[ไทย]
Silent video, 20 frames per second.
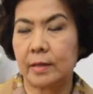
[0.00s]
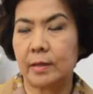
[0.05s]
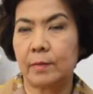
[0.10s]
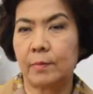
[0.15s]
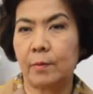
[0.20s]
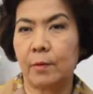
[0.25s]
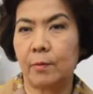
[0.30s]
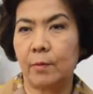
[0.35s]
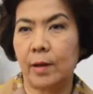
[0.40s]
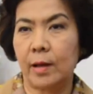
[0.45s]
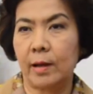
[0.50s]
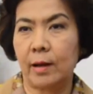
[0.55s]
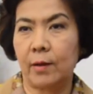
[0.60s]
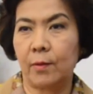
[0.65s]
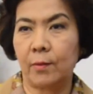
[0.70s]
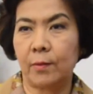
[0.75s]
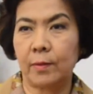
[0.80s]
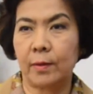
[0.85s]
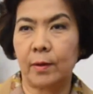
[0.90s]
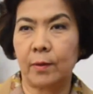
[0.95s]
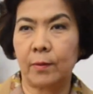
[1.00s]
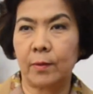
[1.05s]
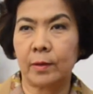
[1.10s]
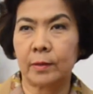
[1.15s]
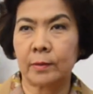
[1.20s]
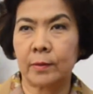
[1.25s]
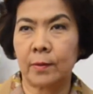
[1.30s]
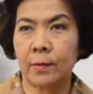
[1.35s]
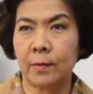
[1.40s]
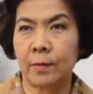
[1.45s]
เพราะว่าเราเราก็
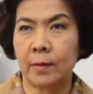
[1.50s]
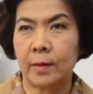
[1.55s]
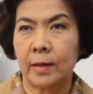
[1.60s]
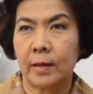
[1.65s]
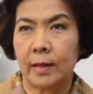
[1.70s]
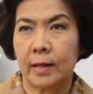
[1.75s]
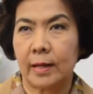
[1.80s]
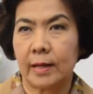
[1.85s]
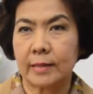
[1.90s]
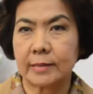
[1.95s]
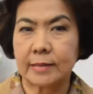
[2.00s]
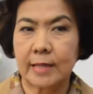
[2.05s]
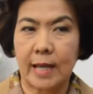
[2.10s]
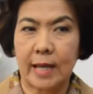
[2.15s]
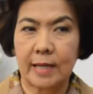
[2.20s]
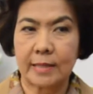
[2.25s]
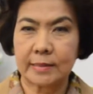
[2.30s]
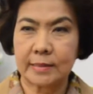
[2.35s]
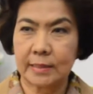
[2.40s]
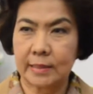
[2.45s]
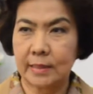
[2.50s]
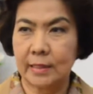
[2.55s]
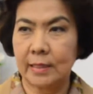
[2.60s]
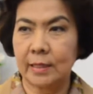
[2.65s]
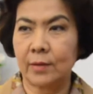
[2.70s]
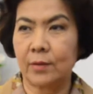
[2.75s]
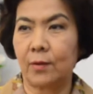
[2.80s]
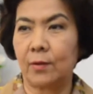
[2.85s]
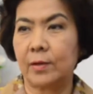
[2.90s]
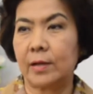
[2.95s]
ต้องรักษาสิทธิ
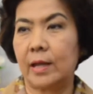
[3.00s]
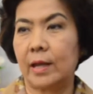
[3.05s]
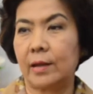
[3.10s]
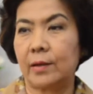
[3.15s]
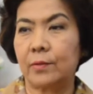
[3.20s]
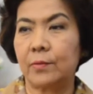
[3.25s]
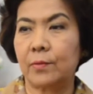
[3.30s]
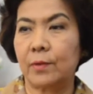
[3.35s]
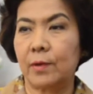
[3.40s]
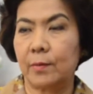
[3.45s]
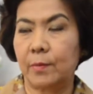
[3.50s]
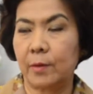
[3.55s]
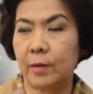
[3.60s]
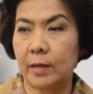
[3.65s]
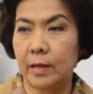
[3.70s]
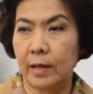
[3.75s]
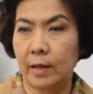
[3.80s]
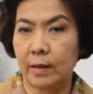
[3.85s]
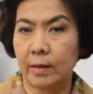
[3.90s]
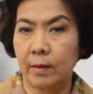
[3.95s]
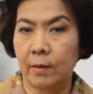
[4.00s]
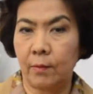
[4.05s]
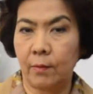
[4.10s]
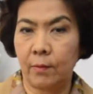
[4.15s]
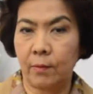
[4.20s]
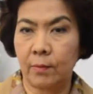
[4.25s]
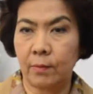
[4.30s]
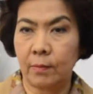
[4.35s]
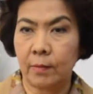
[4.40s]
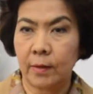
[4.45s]
ของเด็กด้วย เพราะเด็กเขา
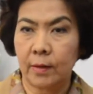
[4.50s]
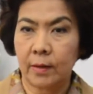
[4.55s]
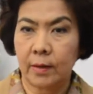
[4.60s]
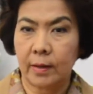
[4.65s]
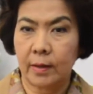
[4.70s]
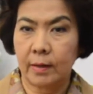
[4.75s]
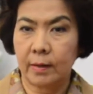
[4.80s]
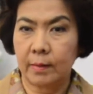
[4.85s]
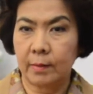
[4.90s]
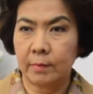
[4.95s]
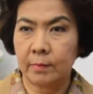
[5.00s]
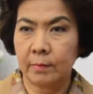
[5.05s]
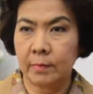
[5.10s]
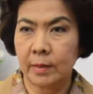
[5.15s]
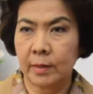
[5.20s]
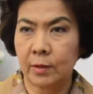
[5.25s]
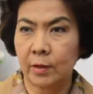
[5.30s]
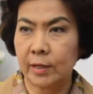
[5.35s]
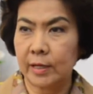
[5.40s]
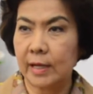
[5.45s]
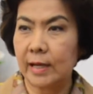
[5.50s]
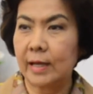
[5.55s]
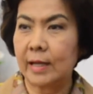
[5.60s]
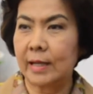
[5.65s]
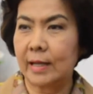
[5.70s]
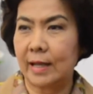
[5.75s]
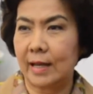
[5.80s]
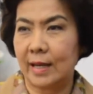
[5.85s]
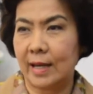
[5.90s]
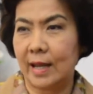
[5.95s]
ไม่ค่อยได้เรี
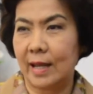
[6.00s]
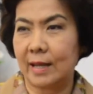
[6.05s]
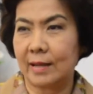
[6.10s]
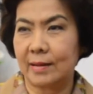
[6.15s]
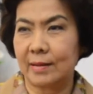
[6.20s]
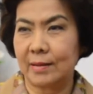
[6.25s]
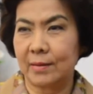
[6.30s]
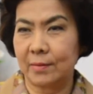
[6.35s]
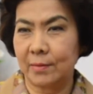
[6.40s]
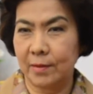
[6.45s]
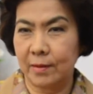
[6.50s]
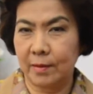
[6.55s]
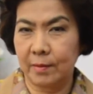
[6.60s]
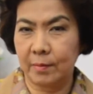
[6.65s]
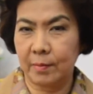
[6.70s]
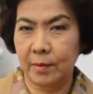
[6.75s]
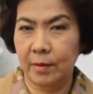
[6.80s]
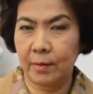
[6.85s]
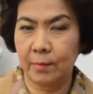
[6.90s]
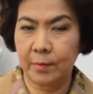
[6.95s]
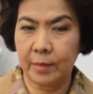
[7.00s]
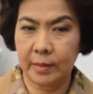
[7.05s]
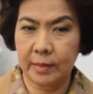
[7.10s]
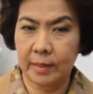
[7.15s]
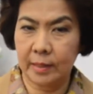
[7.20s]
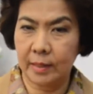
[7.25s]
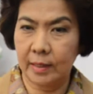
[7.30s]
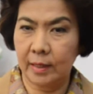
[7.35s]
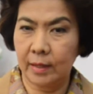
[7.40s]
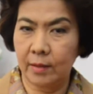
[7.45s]
ยนน่ะ แล้วก็บาง
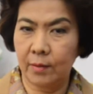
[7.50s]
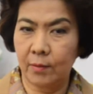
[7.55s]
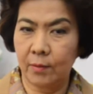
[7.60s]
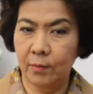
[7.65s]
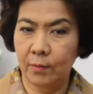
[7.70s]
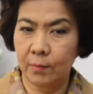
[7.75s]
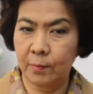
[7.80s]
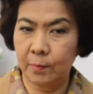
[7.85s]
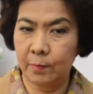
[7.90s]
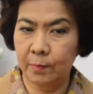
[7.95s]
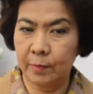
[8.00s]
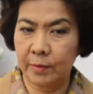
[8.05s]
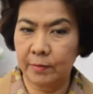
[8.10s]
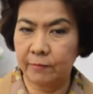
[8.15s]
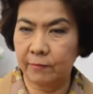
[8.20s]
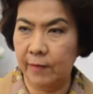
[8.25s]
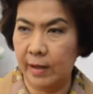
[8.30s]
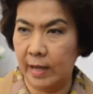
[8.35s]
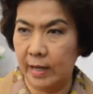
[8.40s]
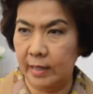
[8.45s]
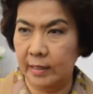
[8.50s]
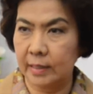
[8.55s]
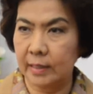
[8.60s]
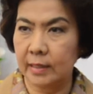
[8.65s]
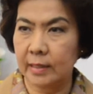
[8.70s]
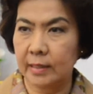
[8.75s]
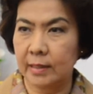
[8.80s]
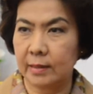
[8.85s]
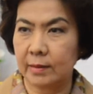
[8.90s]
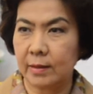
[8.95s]
ทีเขาเป็นฝ่าย
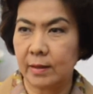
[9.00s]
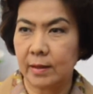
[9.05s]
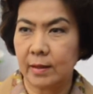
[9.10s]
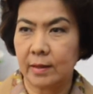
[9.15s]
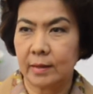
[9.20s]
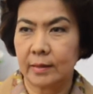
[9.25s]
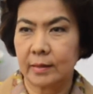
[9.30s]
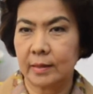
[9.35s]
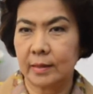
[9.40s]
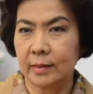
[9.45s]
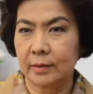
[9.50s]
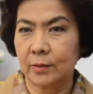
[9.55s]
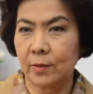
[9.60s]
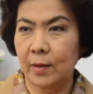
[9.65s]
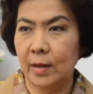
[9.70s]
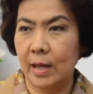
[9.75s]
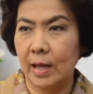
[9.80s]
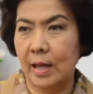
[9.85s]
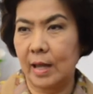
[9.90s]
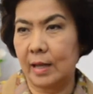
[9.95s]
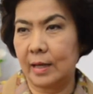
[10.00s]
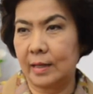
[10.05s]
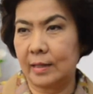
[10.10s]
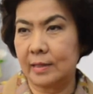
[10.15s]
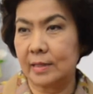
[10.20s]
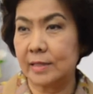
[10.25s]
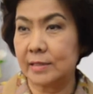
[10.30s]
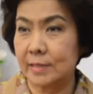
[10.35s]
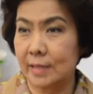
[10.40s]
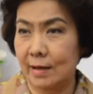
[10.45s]
ที่ที่ต้องการ
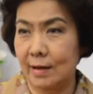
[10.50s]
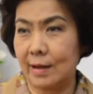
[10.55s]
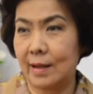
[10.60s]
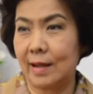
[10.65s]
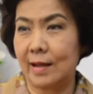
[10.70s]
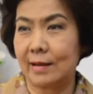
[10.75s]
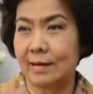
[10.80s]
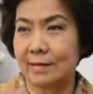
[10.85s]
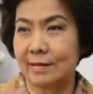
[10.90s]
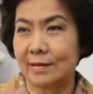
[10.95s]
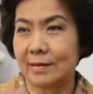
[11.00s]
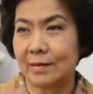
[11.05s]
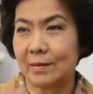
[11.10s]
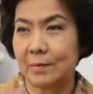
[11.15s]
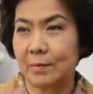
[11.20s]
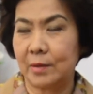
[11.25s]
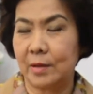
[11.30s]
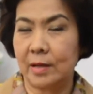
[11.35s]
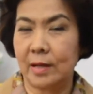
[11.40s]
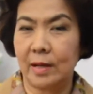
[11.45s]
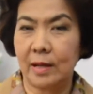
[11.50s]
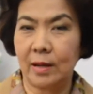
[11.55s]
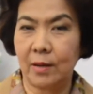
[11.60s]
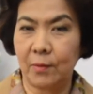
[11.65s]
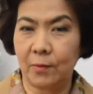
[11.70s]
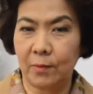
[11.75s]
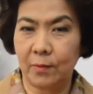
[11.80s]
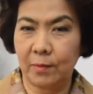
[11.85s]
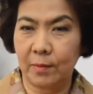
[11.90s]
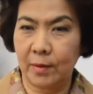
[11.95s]
ที่จะเรียนเพราะนั้นเรา
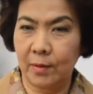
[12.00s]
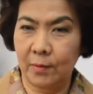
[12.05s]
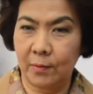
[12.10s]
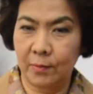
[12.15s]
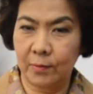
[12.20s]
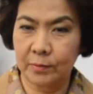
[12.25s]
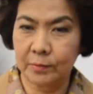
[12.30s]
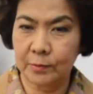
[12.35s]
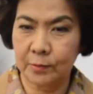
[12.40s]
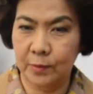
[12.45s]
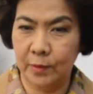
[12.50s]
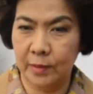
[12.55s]
เราส่ว